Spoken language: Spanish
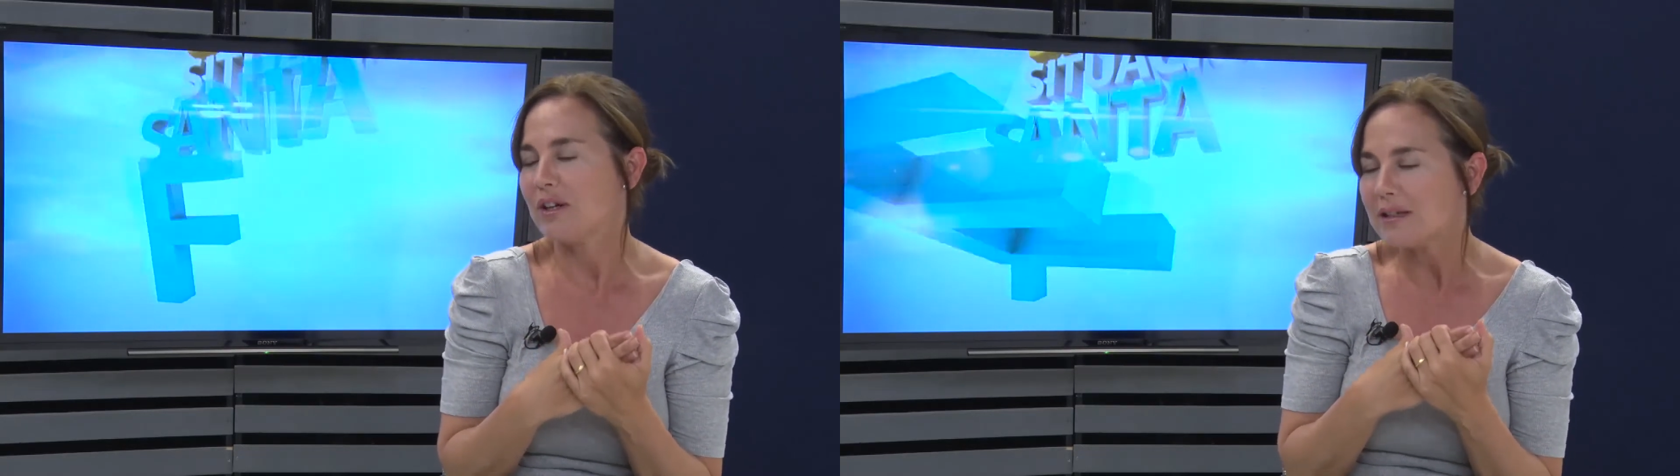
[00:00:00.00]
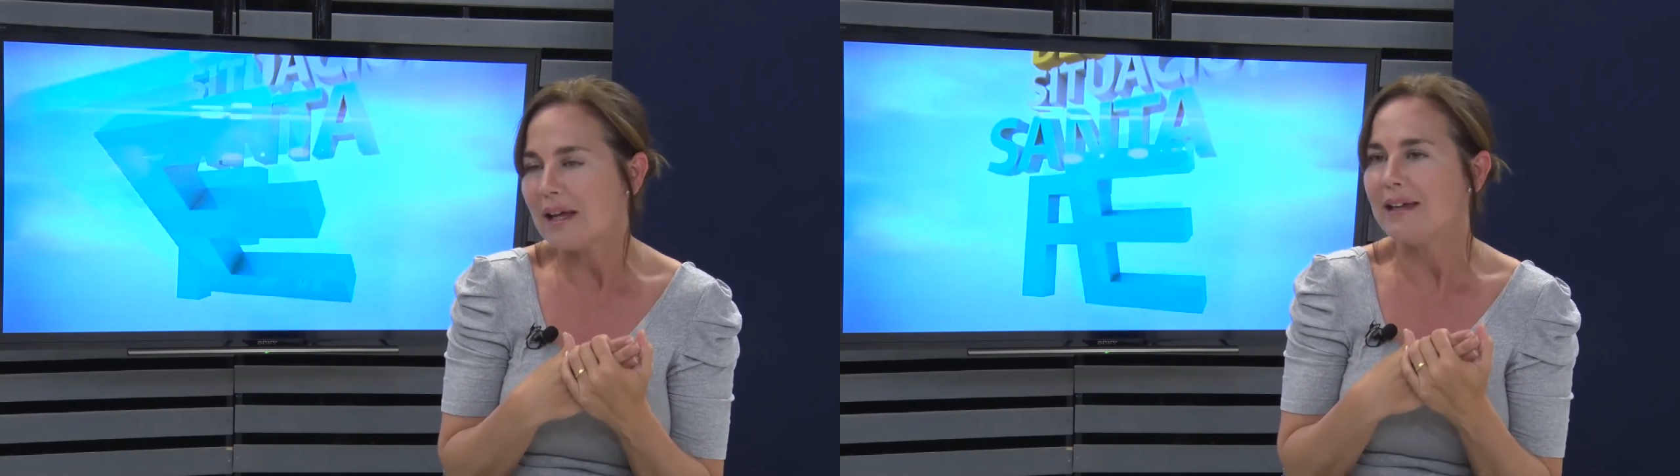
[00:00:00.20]

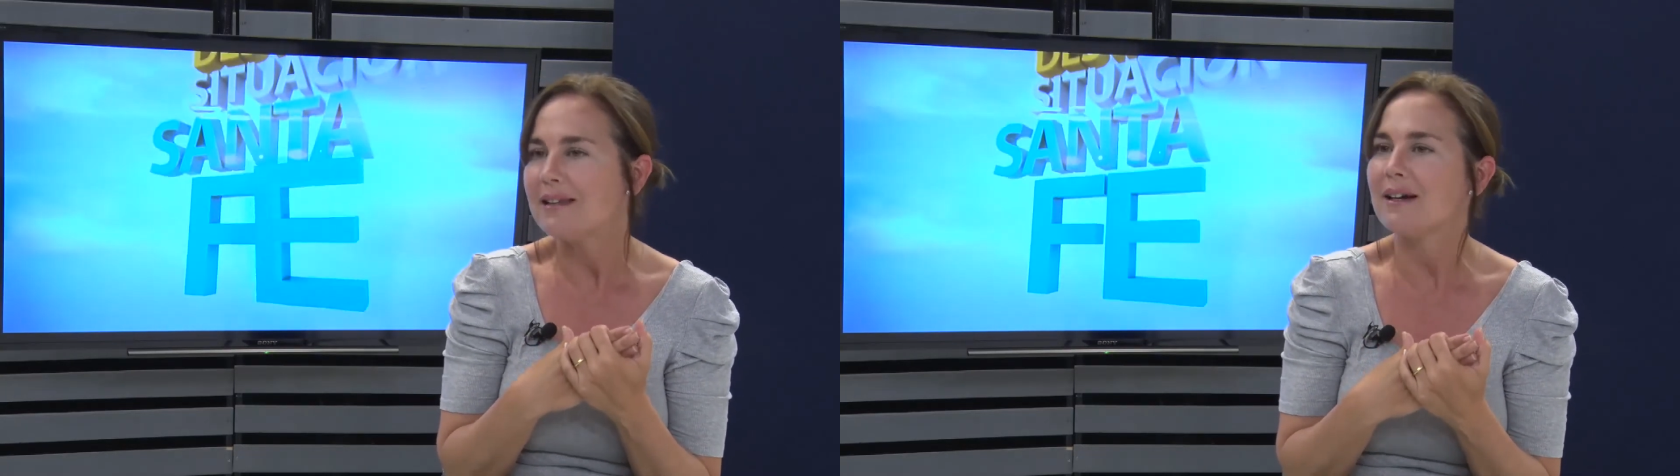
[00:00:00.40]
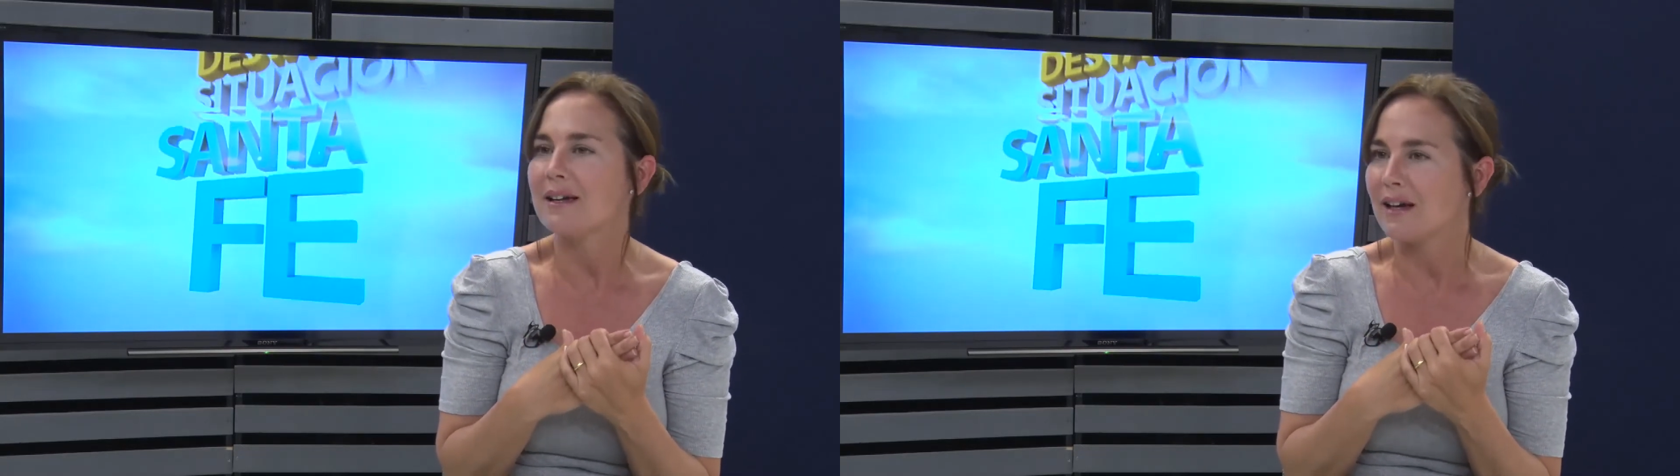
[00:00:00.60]
esta
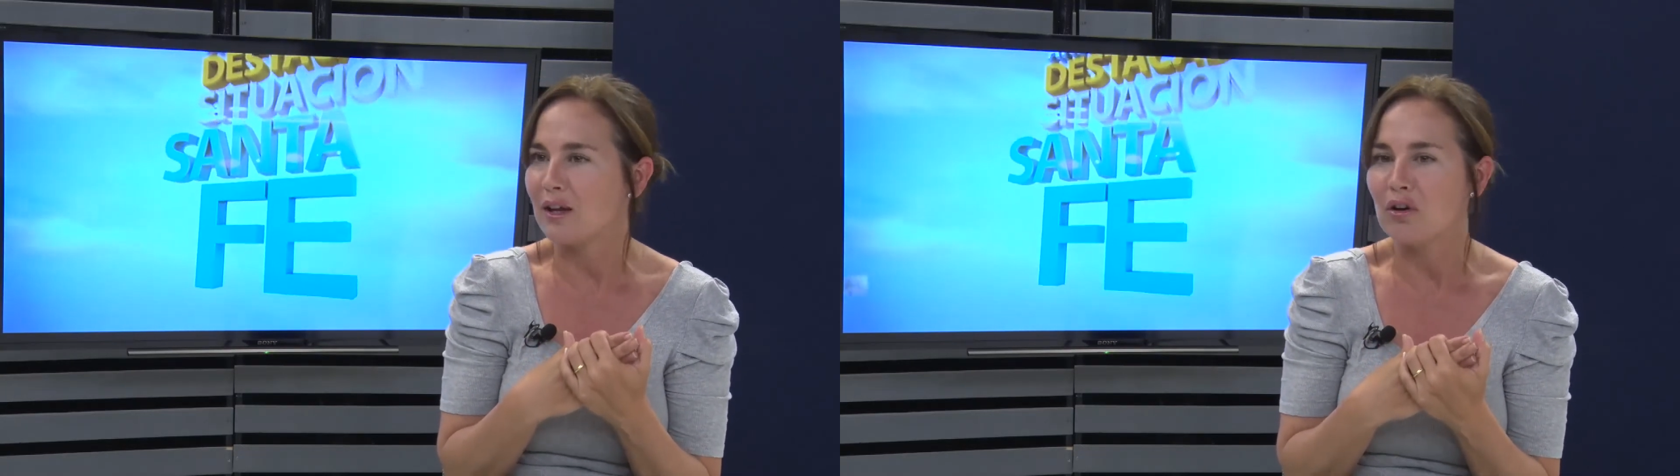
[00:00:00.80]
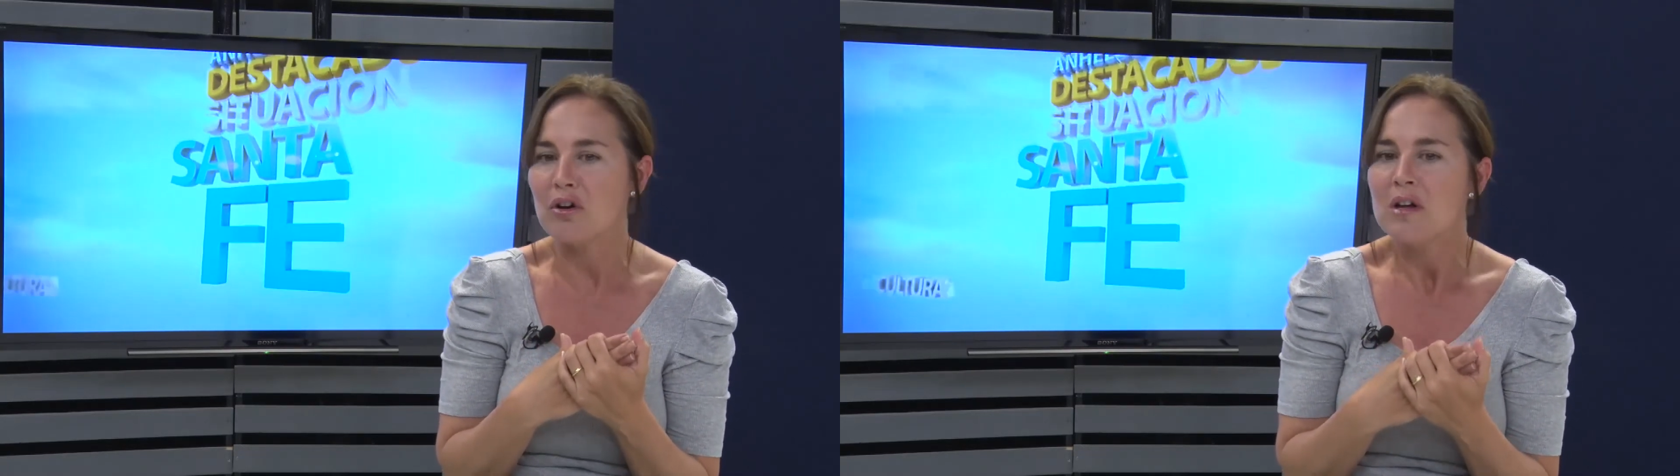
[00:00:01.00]
lista que
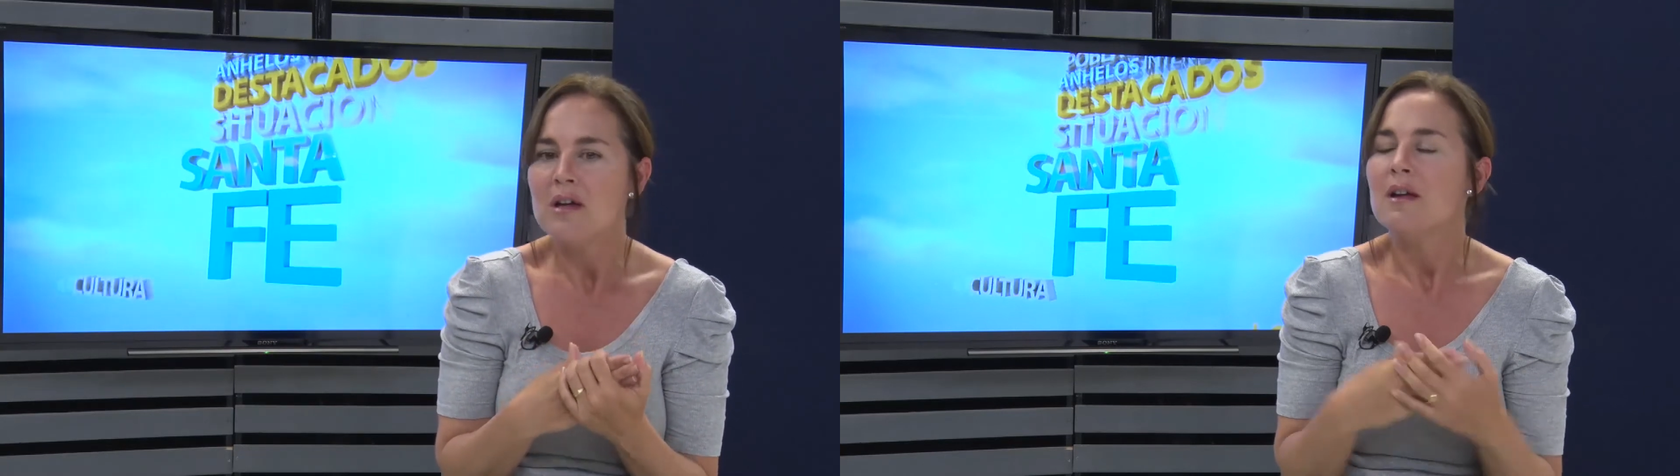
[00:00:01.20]
quedó,